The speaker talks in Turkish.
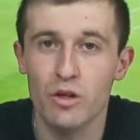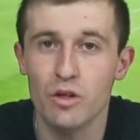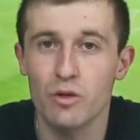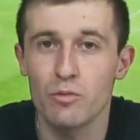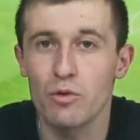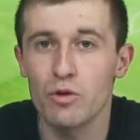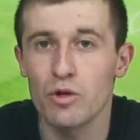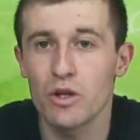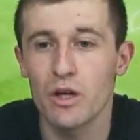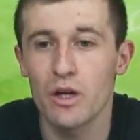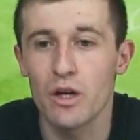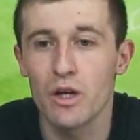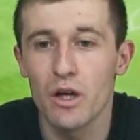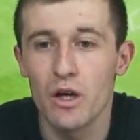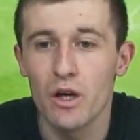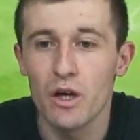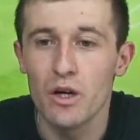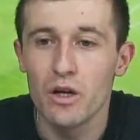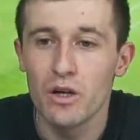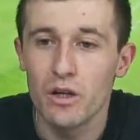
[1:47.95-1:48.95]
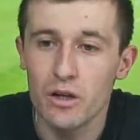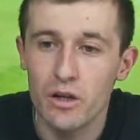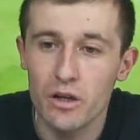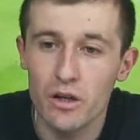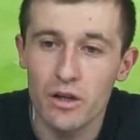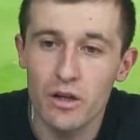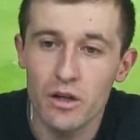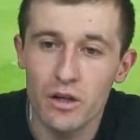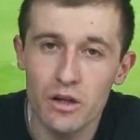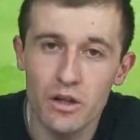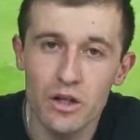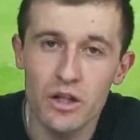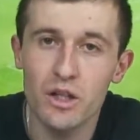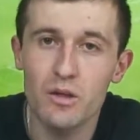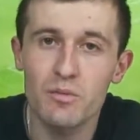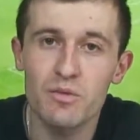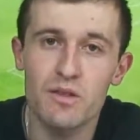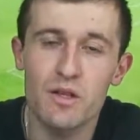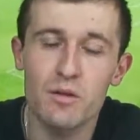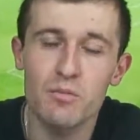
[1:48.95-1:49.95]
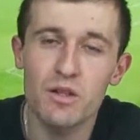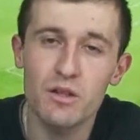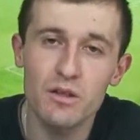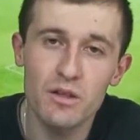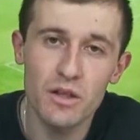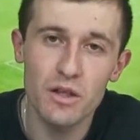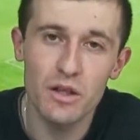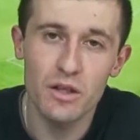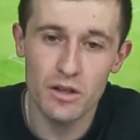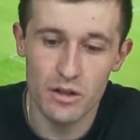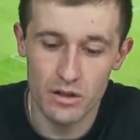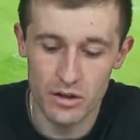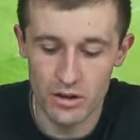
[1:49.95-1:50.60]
hani böyle e, iyi bir zemin değil.